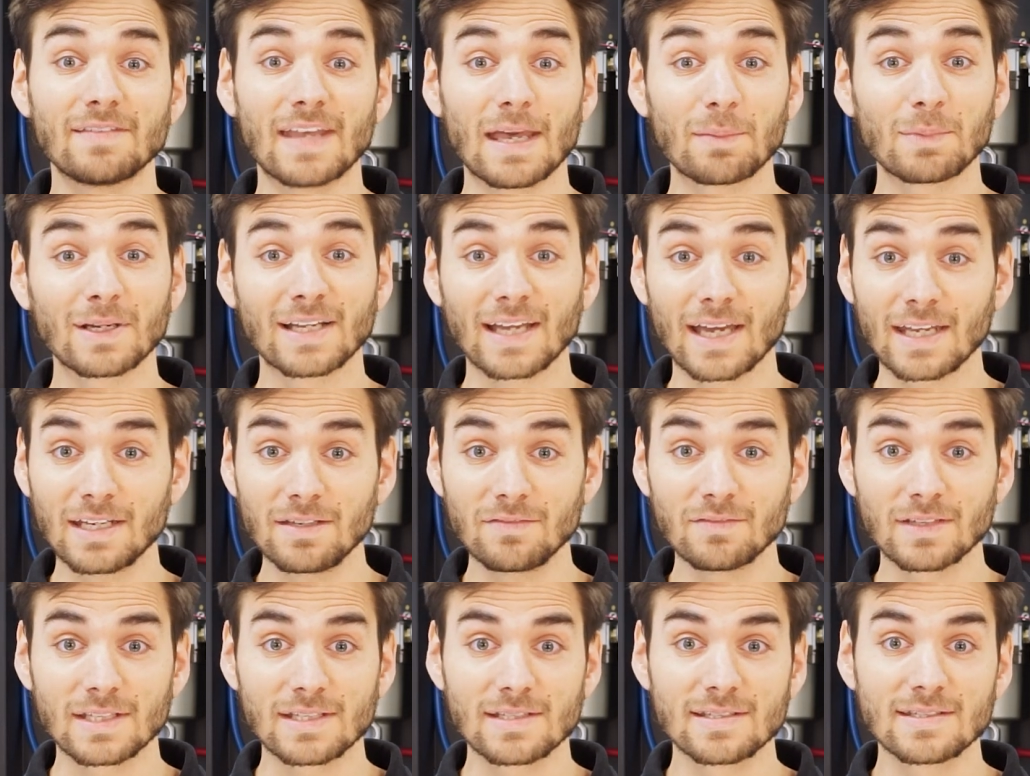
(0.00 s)
Wärme
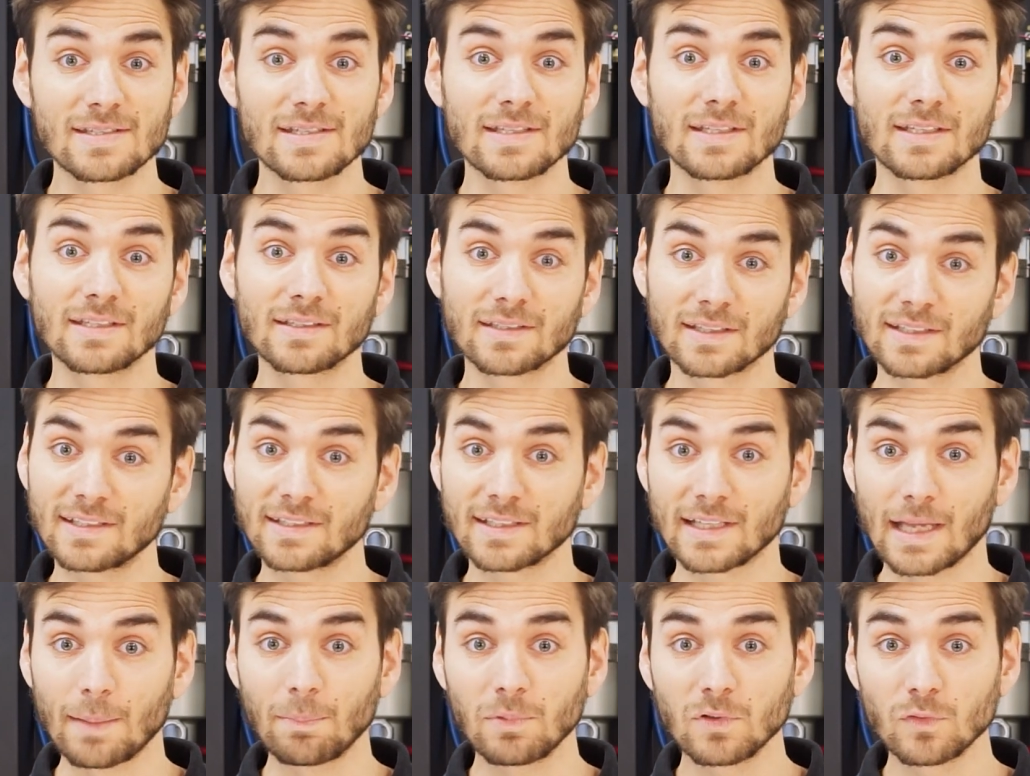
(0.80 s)
kann, wenn sie nicht
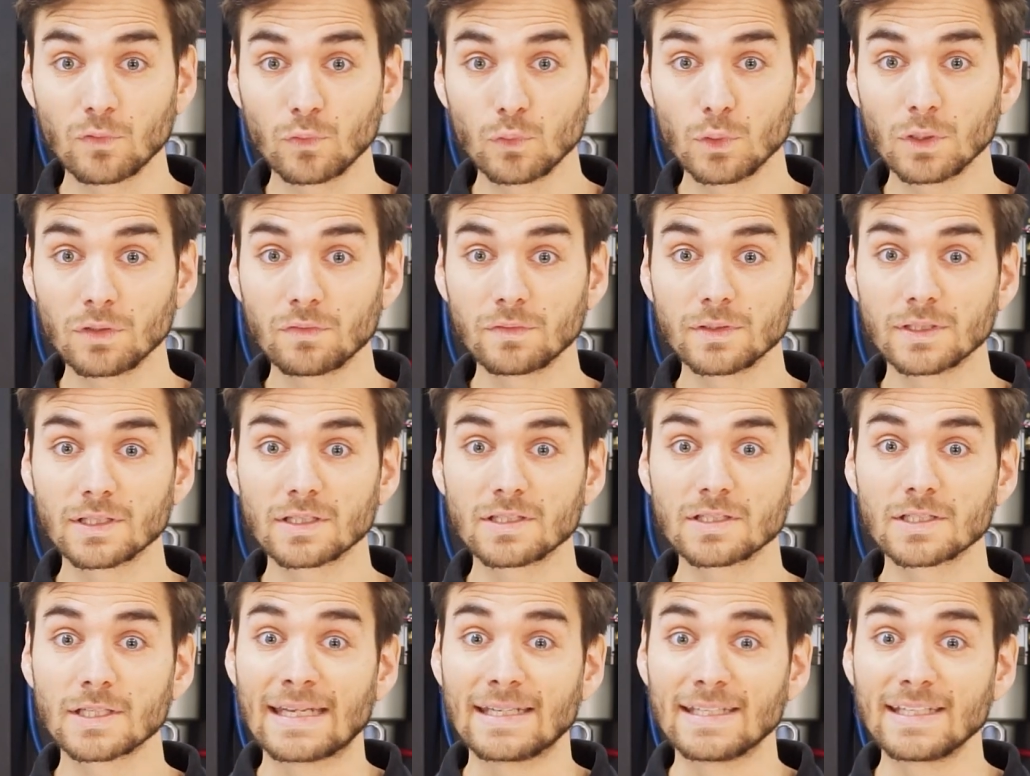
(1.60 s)
richtig abgeführt wird,
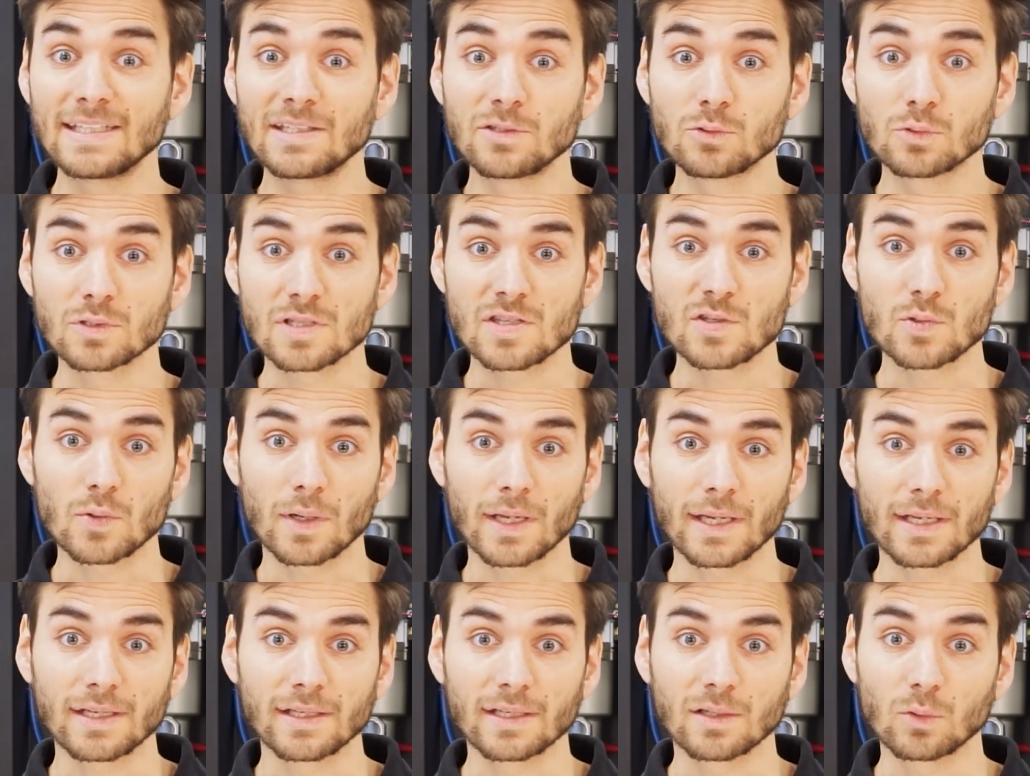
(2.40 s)
nicht nur zu
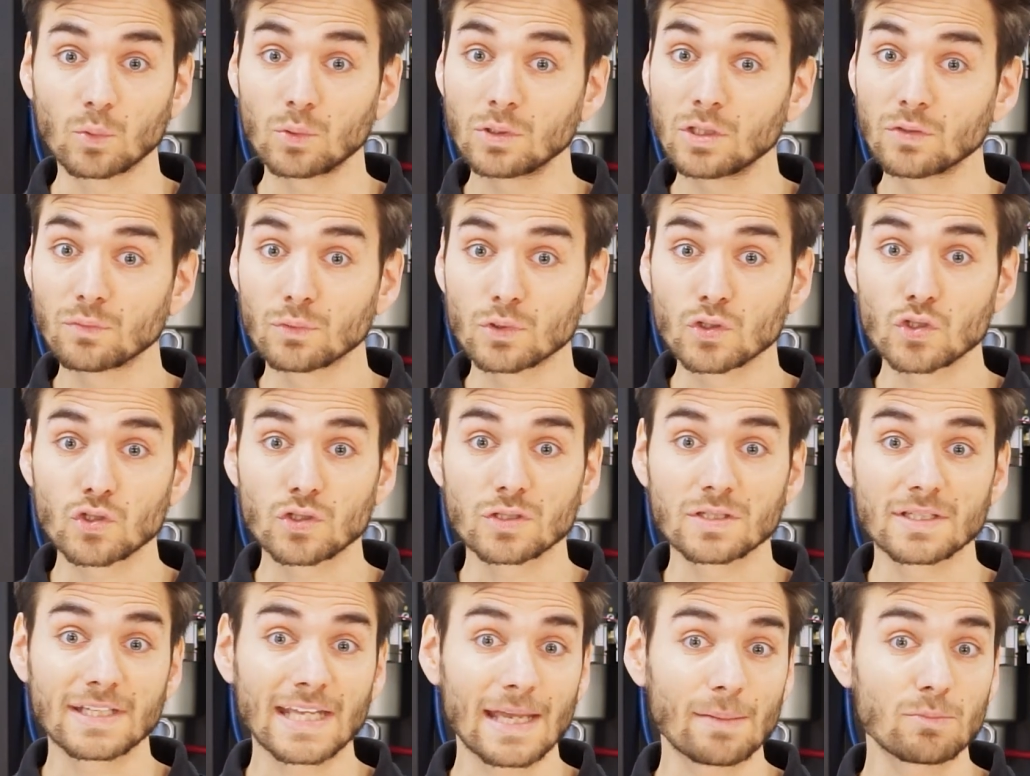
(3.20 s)
einer
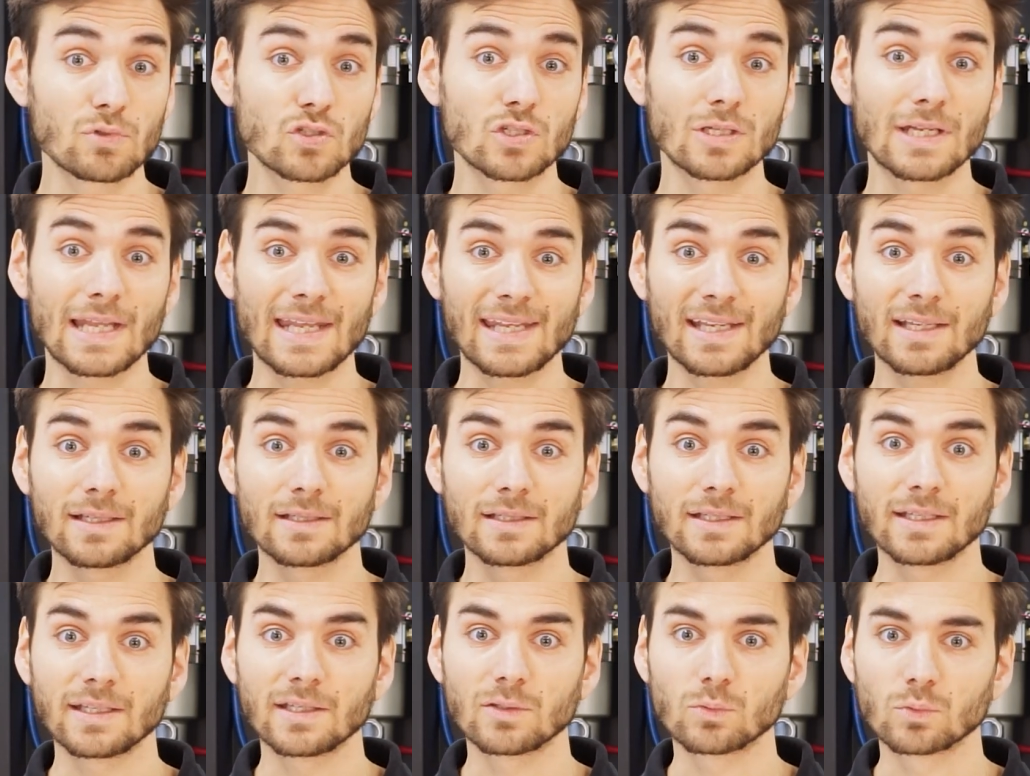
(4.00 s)
ungewünschten thermischen
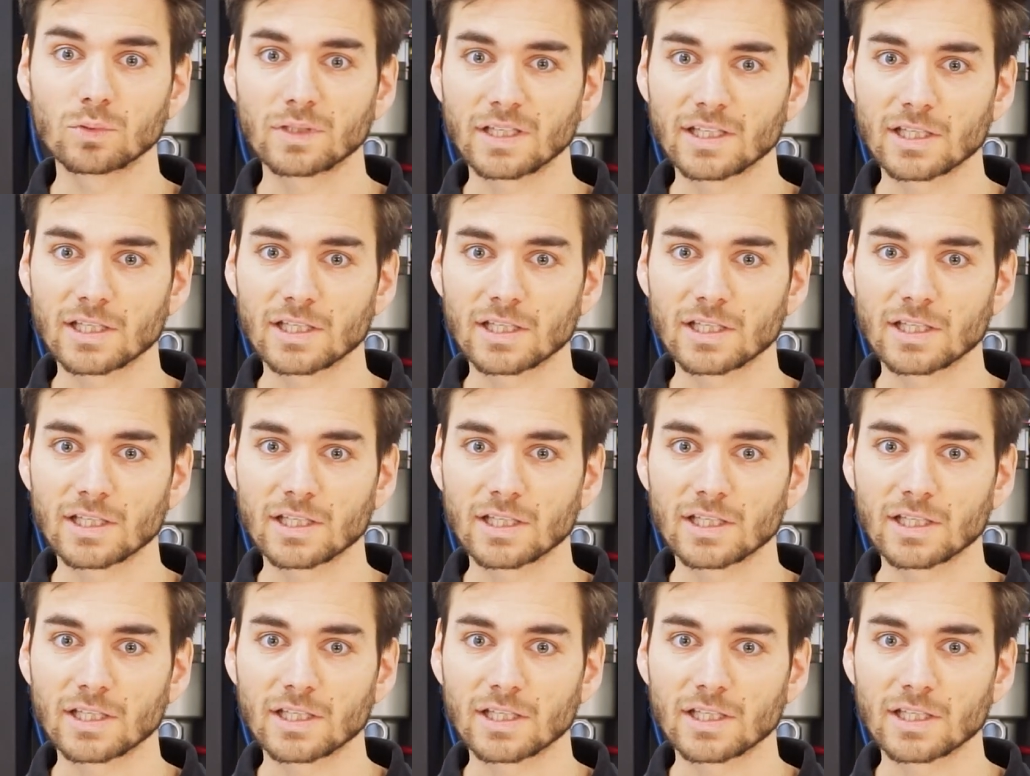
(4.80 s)
Längendehnung